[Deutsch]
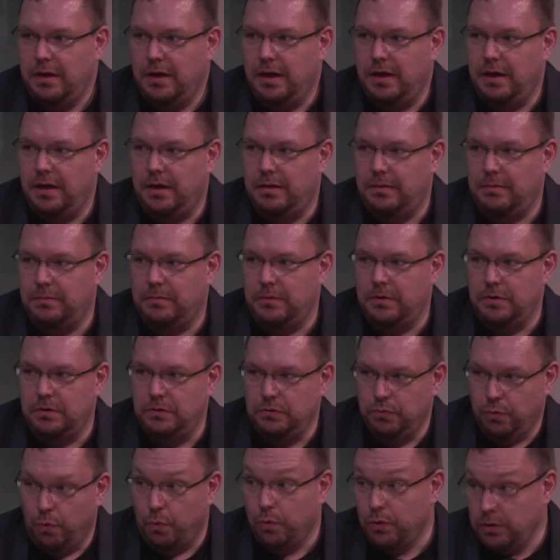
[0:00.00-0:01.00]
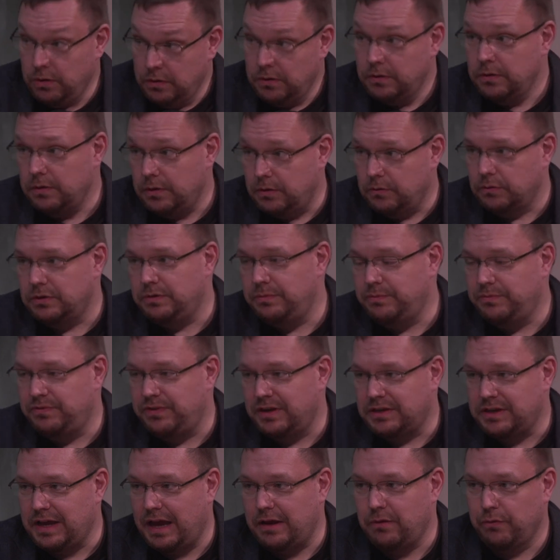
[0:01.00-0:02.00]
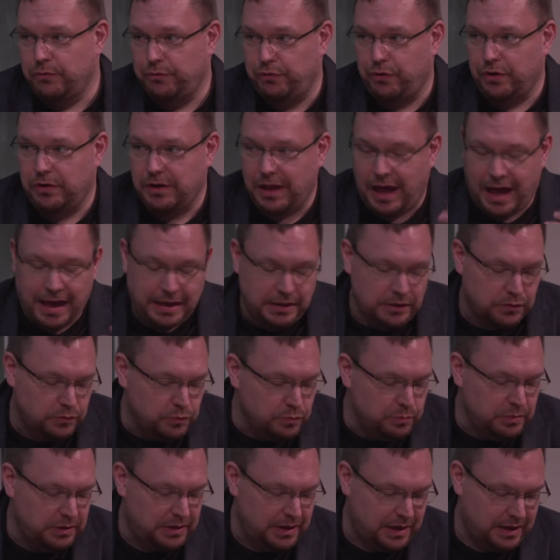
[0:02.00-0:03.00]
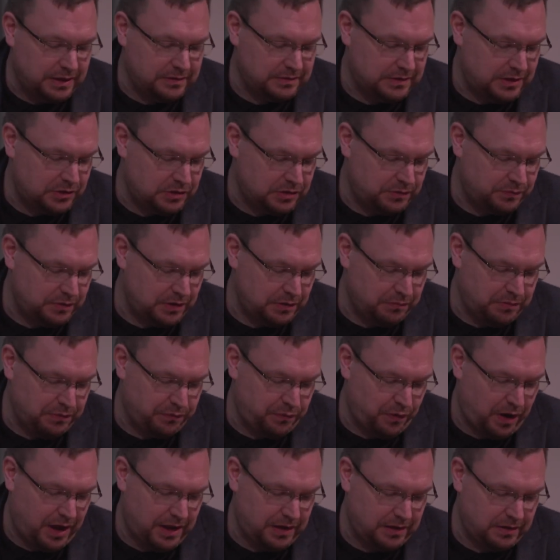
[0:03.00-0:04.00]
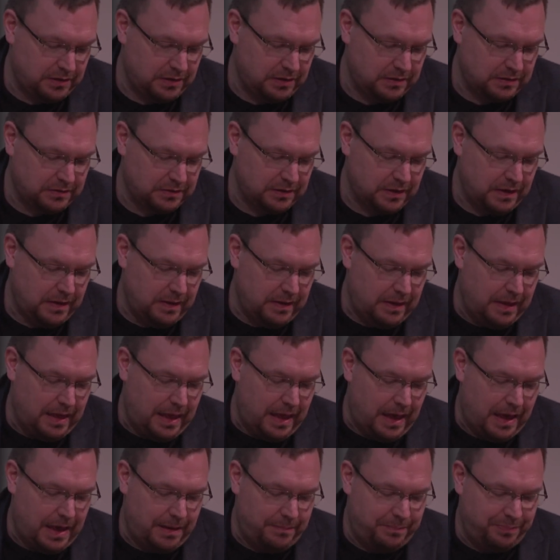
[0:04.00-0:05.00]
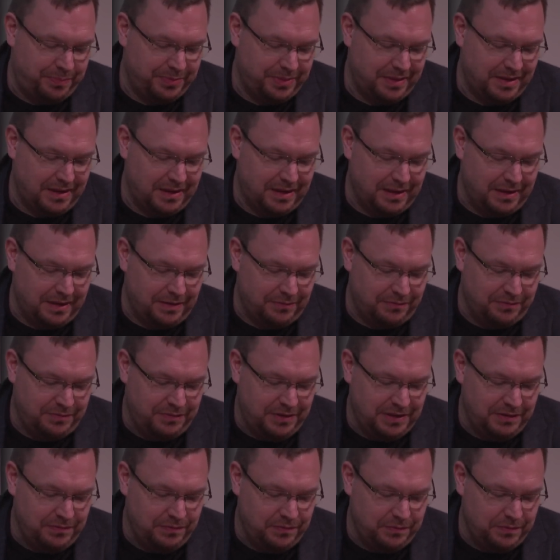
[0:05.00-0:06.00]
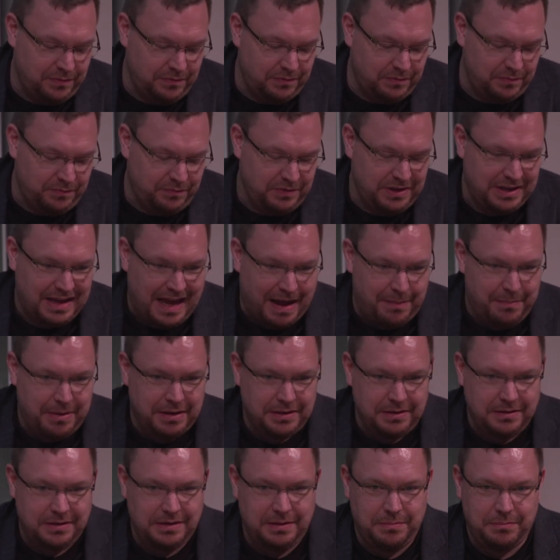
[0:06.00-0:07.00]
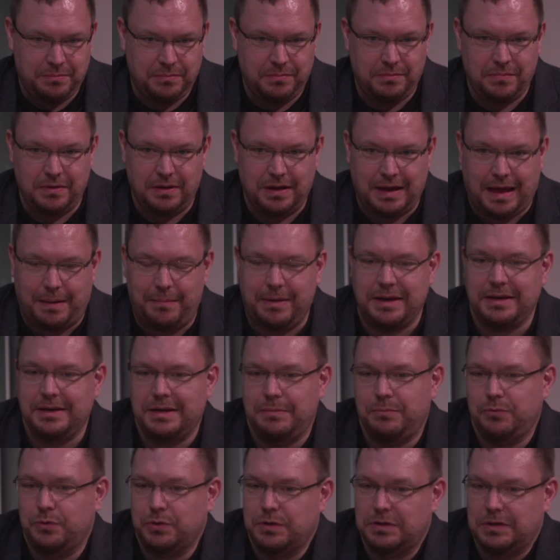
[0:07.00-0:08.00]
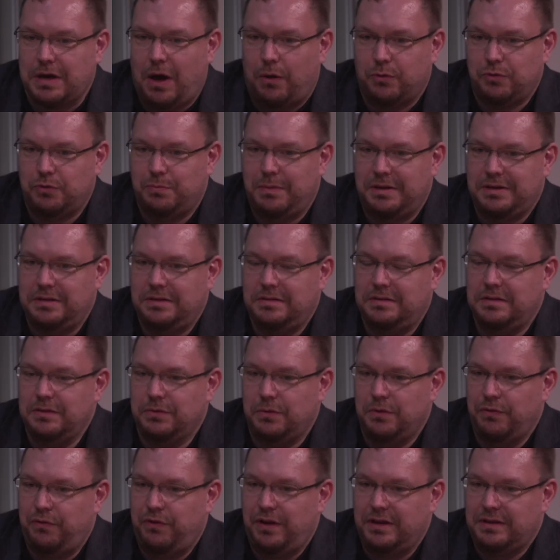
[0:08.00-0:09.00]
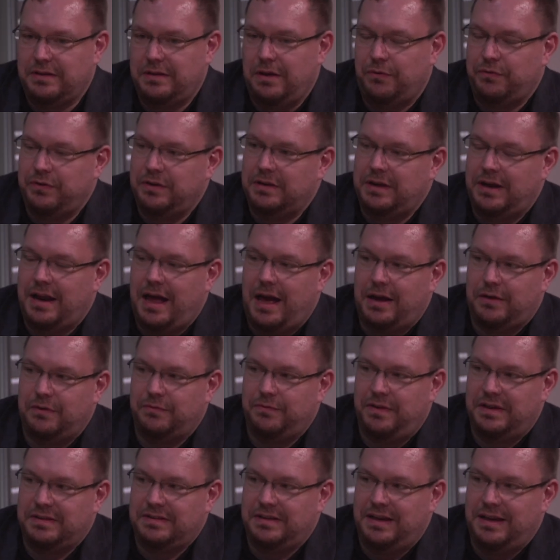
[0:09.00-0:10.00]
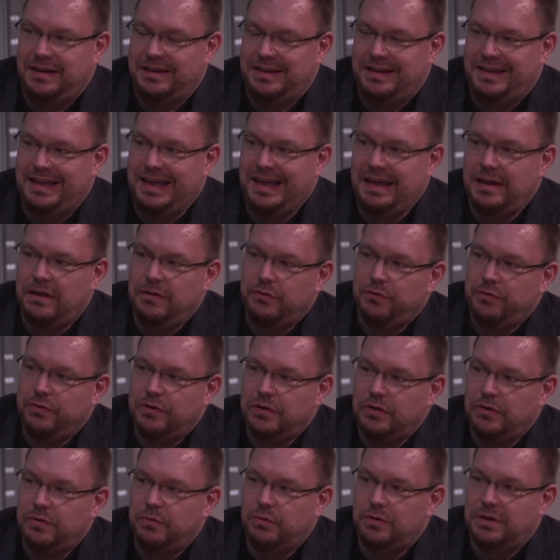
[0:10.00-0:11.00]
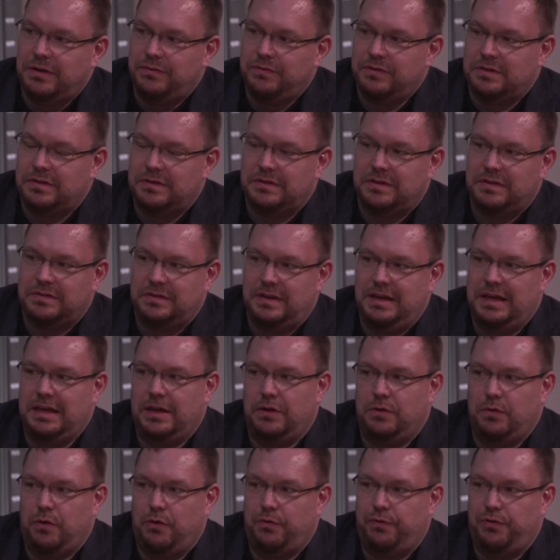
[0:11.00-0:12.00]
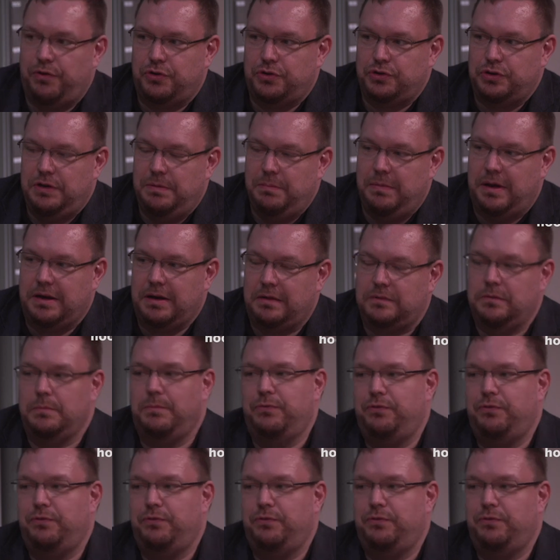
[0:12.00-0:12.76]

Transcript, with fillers: ähm, Lohn und die Verteilung von Reichtum in der Gesellschaft irgendwie vorhanden ist. Ähm, wie, wie kann man dem, kann man dem durch Automatisierung vielleicht auf irgendeine Art und Weise entgegenwirken oder wird es das eher noch verschlimmern? Also